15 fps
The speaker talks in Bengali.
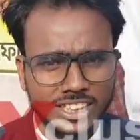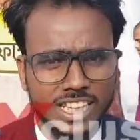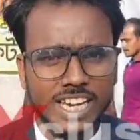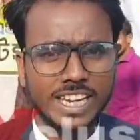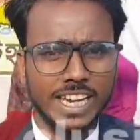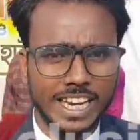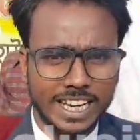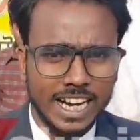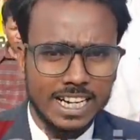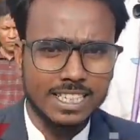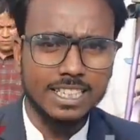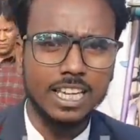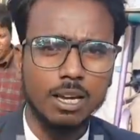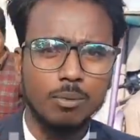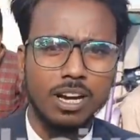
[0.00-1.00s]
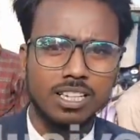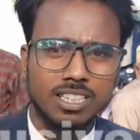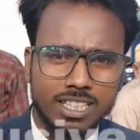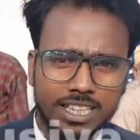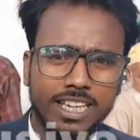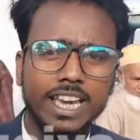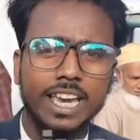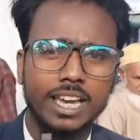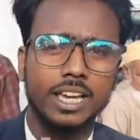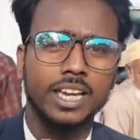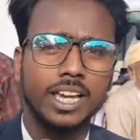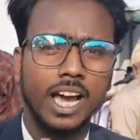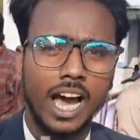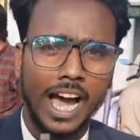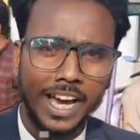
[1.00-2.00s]
নিজেই এনআরসি এবং সিএ
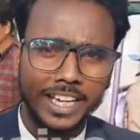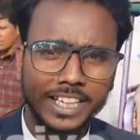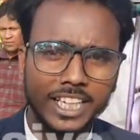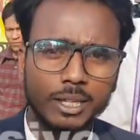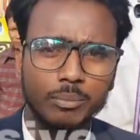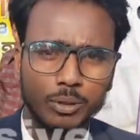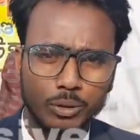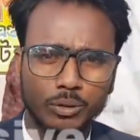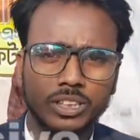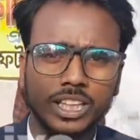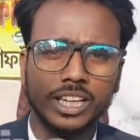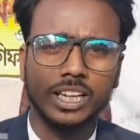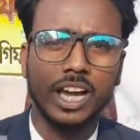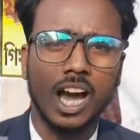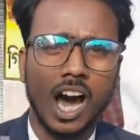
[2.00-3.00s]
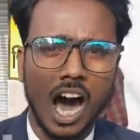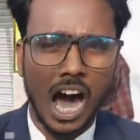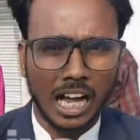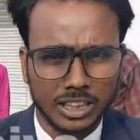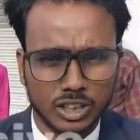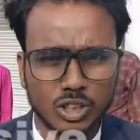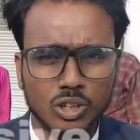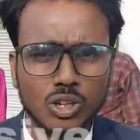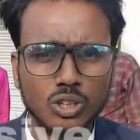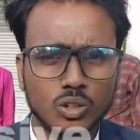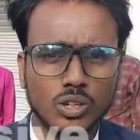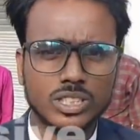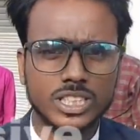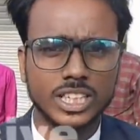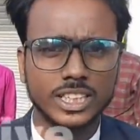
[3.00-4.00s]
আইনের বিরুদ্ধে আন্দোলন
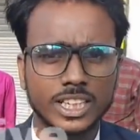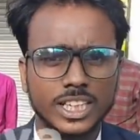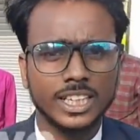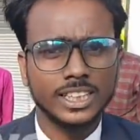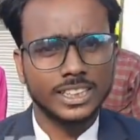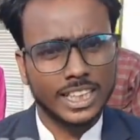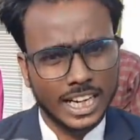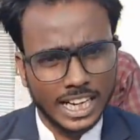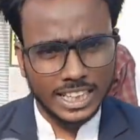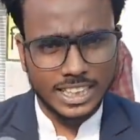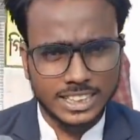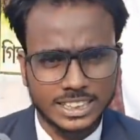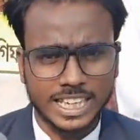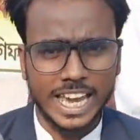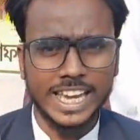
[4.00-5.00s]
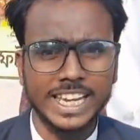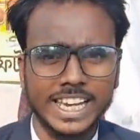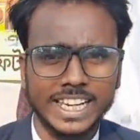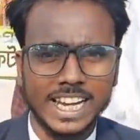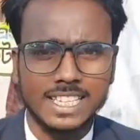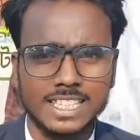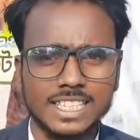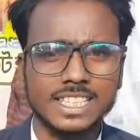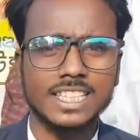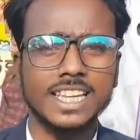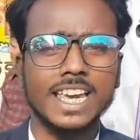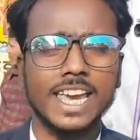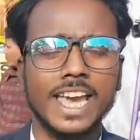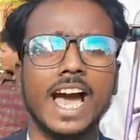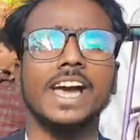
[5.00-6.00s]
করছেন সেখানে সেই এনআরসি
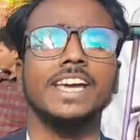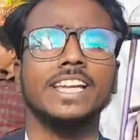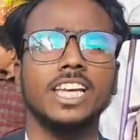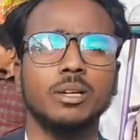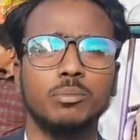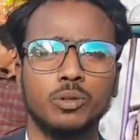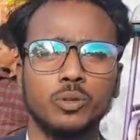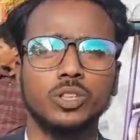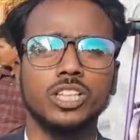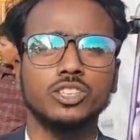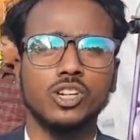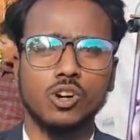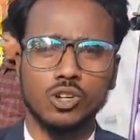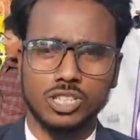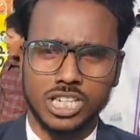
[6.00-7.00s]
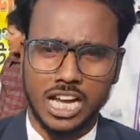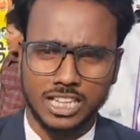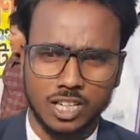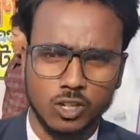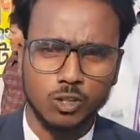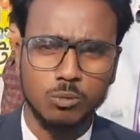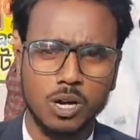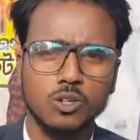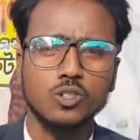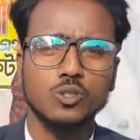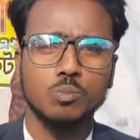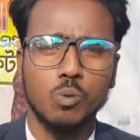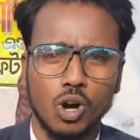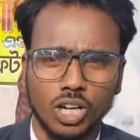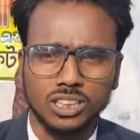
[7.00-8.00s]
সিএ আইনের বিরুদ্ধে যখন সাধারণ মানুষ
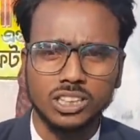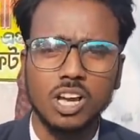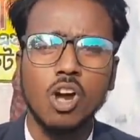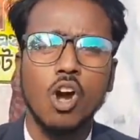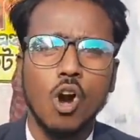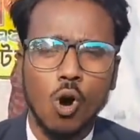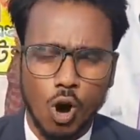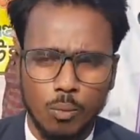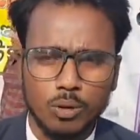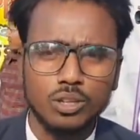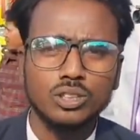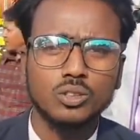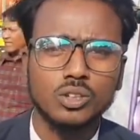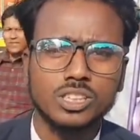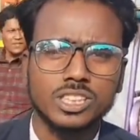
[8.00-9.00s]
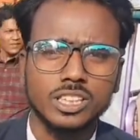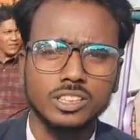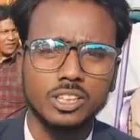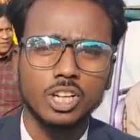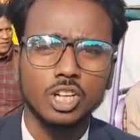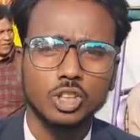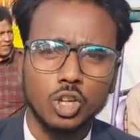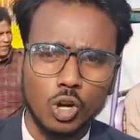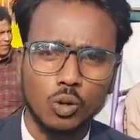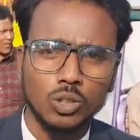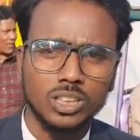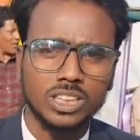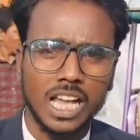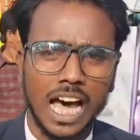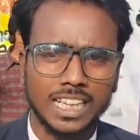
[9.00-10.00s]
বন অবরোধ করছেন তখন
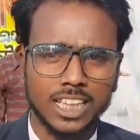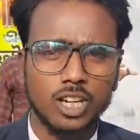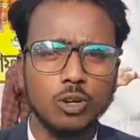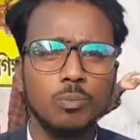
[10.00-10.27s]
তাদের